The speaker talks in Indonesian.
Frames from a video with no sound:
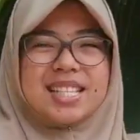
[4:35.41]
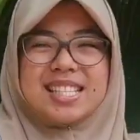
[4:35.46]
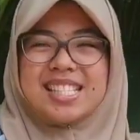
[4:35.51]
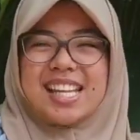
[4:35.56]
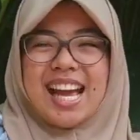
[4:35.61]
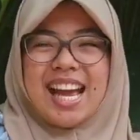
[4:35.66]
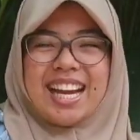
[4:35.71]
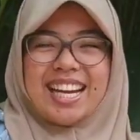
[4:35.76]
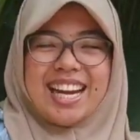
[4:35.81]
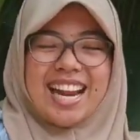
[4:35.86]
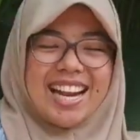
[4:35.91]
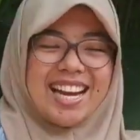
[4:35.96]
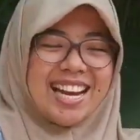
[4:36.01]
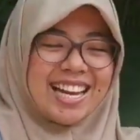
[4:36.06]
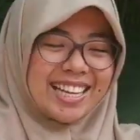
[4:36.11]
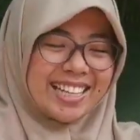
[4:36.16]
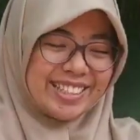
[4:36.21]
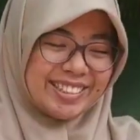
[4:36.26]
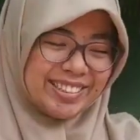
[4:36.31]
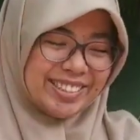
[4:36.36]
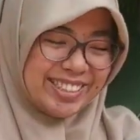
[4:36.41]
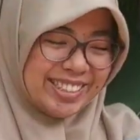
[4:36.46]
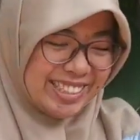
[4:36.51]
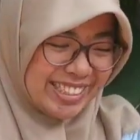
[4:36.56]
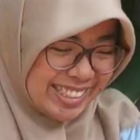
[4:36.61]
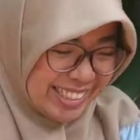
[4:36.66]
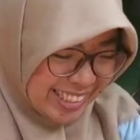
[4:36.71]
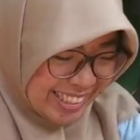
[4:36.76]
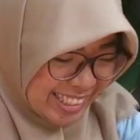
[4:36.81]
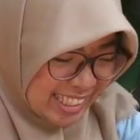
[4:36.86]
nyesakan dada gitu
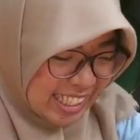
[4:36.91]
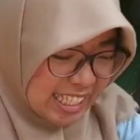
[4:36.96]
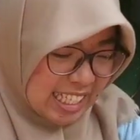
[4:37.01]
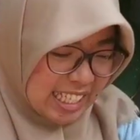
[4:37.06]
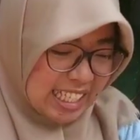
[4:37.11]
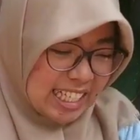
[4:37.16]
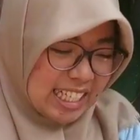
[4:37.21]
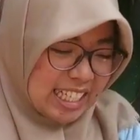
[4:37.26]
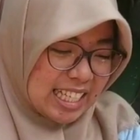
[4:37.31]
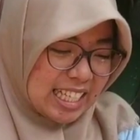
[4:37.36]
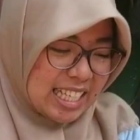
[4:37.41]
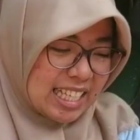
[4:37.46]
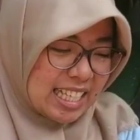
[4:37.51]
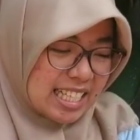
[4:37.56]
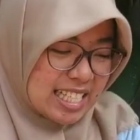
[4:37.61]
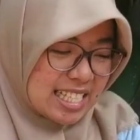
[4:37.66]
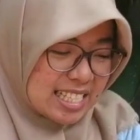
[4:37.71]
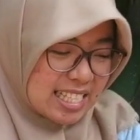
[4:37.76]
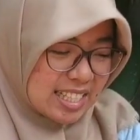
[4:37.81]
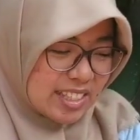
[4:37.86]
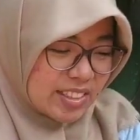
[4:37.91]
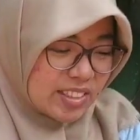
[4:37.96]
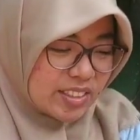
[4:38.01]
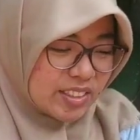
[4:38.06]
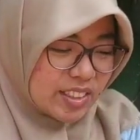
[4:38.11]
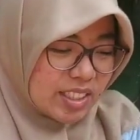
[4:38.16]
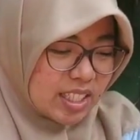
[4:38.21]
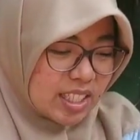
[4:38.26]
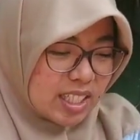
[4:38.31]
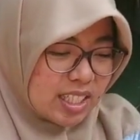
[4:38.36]
di situ
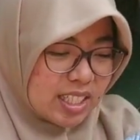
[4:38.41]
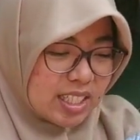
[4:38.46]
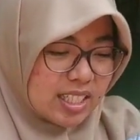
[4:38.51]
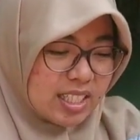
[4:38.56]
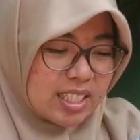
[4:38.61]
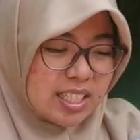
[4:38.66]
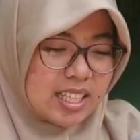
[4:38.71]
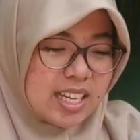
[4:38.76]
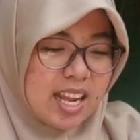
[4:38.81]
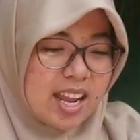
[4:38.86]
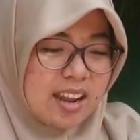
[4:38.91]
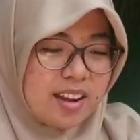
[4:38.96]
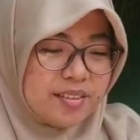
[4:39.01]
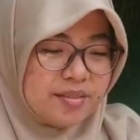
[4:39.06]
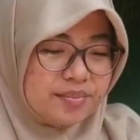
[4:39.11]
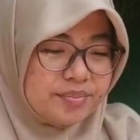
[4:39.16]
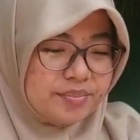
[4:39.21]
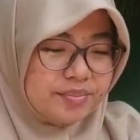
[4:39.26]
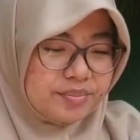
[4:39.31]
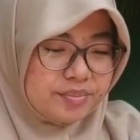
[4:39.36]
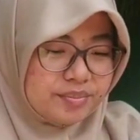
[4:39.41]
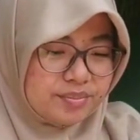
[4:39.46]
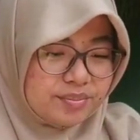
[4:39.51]
tuh nah